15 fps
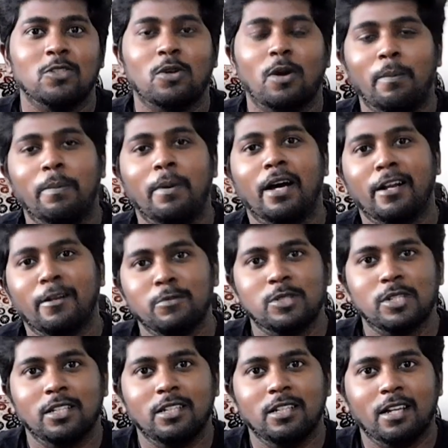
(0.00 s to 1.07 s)
ஸோ அப்போ
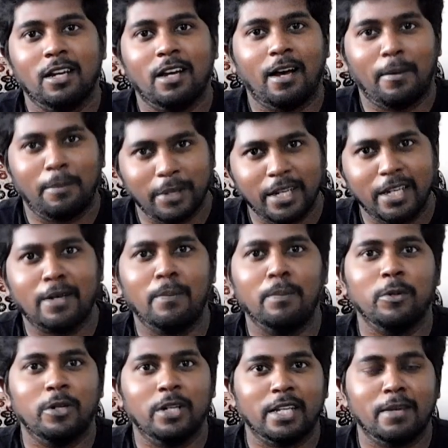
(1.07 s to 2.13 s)
ஆரம்பித்தது அப்படியே
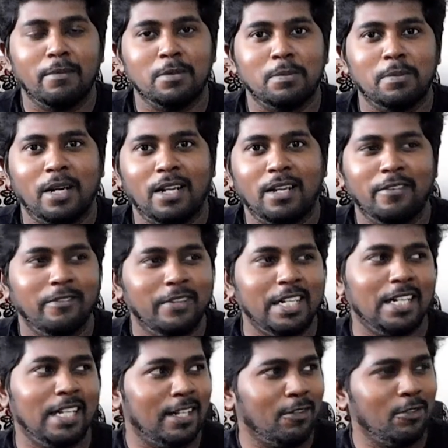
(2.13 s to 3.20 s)
கம்ப்யூட்டர் கேம்ஸ் மேலே
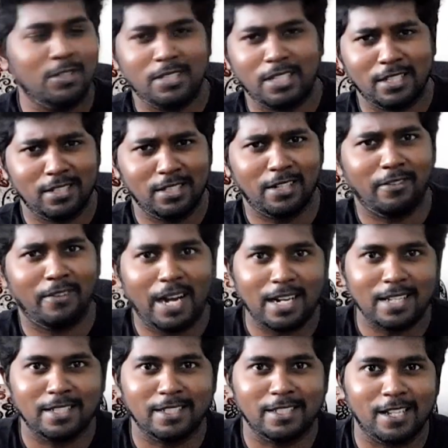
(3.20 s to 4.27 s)
வீட்டில் ஏதாவது சின்ன சின்ன
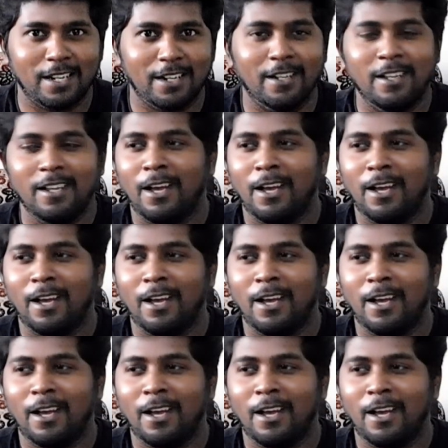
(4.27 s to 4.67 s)
வேலை செஞ்சால்